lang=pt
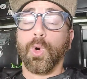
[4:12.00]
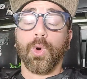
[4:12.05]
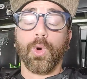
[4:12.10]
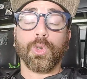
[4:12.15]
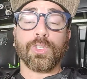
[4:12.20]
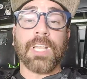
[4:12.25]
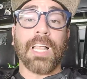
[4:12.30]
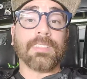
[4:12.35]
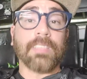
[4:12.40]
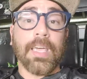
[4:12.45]

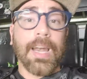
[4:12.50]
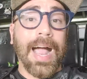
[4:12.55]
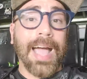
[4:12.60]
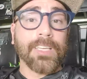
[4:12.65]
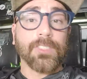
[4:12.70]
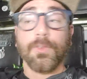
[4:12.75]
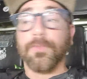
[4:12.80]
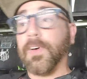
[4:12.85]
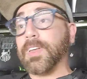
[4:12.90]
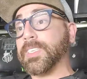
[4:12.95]
o, os
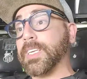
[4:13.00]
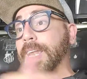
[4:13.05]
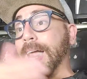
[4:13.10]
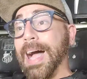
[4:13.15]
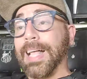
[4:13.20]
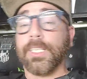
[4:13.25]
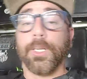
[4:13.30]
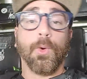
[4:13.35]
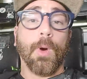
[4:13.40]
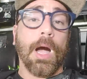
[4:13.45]
laterais não fazem
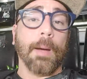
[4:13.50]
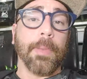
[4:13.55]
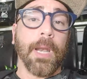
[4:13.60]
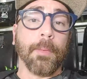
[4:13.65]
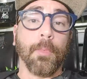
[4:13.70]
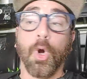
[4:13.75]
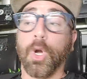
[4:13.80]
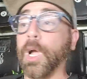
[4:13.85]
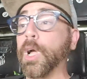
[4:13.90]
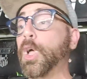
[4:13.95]
nada, não abrem
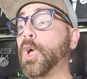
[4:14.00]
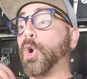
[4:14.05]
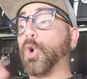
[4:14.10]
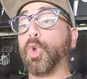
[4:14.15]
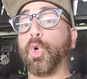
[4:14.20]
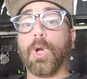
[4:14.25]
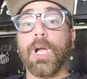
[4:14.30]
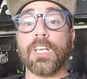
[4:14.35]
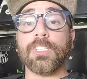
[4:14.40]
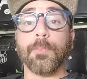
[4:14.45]
a boca. O
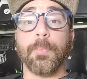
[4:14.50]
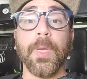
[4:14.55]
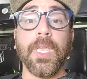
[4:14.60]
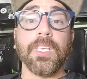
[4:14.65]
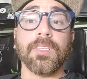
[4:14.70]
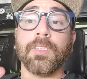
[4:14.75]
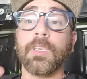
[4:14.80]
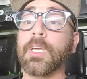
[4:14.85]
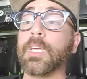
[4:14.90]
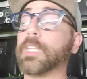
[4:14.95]
Lucas
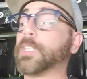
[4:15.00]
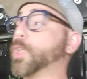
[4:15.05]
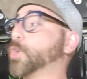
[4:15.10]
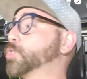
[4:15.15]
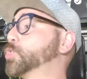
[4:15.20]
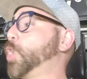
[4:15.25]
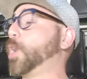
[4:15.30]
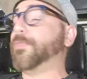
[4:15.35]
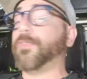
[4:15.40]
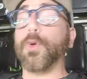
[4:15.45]
Pires, não
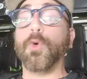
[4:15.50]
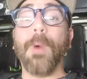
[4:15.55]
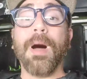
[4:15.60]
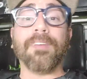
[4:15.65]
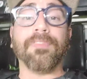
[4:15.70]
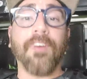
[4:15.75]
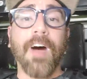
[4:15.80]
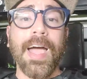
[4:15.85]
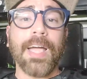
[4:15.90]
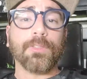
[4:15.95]
sofre
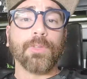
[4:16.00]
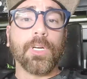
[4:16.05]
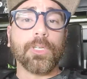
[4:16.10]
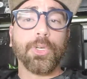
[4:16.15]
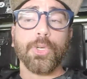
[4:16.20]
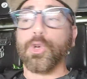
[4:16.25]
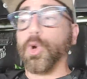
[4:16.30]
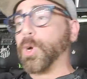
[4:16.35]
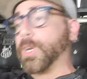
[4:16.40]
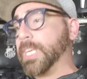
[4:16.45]
uma vaia
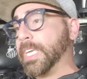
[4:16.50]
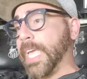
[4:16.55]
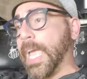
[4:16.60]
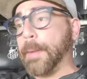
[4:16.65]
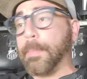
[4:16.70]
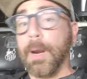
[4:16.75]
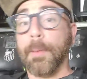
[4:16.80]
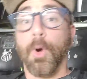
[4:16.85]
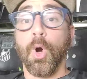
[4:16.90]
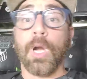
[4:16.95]
durante o jogo, ninguém
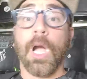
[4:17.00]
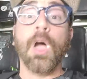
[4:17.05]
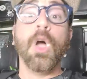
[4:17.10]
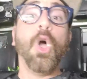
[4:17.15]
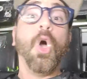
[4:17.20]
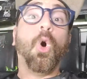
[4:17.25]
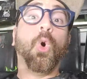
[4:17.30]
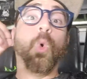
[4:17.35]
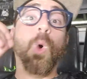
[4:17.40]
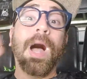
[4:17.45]
abre a boca.
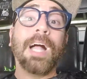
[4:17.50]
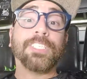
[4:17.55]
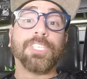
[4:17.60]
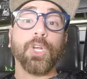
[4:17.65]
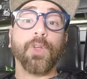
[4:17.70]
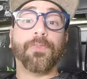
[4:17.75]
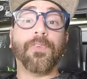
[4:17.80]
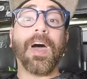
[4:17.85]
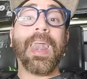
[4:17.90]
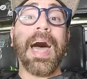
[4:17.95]
O
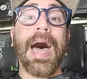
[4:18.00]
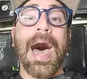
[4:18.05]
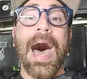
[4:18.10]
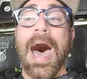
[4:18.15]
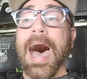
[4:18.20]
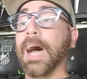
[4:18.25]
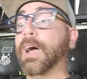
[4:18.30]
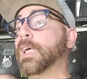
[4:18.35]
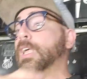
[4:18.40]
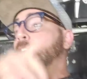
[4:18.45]
Ângelo fala
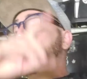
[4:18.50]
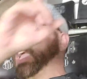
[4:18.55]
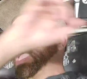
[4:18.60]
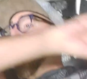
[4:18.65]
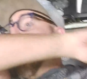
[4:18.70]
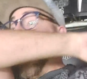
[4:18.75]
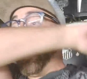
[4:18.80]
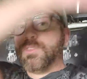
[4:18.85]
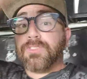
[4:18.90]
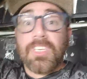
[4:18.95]
ah,
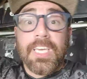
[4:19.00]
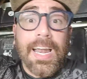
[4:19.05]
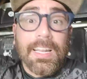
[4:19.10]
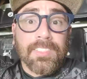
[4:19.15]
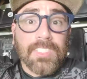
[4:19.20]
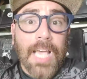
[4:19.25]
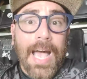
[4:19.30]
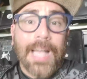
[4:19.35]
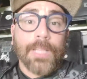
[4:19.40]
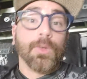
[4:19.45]
é um
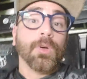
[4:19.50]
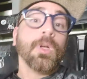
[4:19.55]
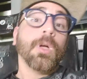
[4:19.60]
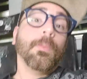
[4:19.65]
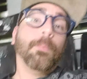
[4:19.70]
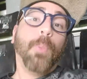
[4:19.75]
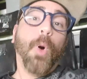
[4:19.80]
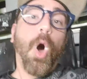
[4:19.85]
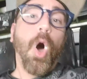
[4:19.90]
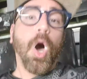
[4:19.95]
desgraçado.
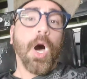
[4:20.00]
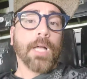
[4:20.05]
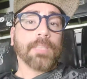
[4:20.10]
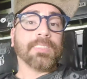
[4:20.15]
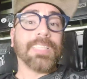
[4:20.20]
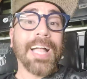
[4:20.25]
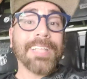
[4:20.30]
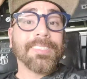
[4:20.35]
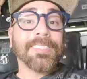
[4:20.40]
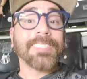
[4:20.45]
Porra,
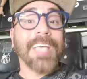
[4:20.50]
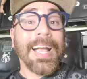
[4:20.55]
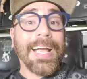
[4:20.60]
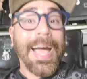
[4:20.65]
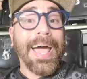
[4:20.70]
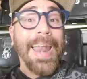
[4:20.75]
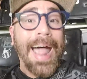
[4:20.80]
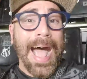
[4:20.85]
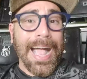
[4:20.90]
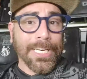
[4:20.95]
tá de
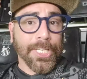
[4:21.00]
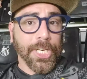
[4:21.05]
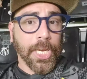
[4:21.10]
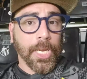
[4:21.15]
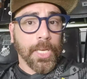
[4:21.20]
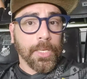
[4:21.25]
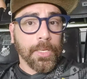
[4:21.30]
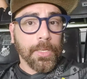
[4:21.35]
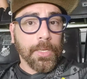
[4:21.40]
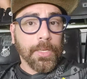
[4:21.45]
sacanagem.
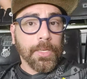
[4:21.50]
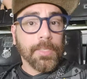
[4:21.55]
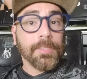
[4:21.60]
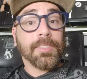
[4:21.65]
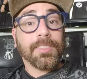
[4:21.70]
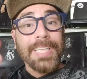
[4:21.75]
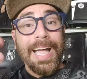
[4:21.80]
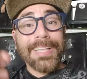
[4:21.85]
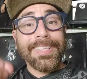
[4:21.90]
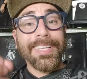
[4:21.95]

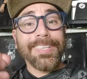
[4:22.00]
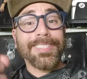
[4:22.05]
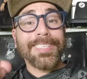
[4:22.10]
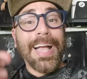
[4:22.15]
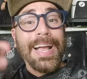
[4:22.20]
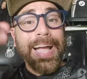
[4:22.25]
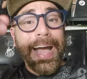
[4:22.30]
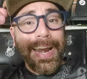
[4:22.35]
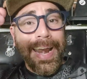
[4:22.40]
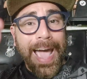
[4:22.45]
Está de
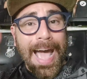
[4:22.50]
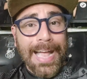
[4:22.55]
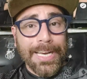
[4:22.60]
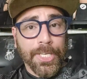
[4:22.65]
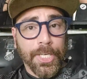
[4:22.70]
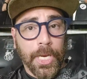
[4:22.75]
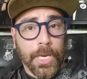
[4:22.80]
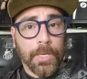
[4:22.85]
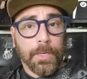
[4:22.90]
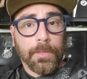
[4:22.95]

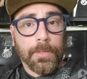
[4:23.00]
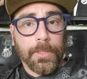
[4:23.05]
sacanagem.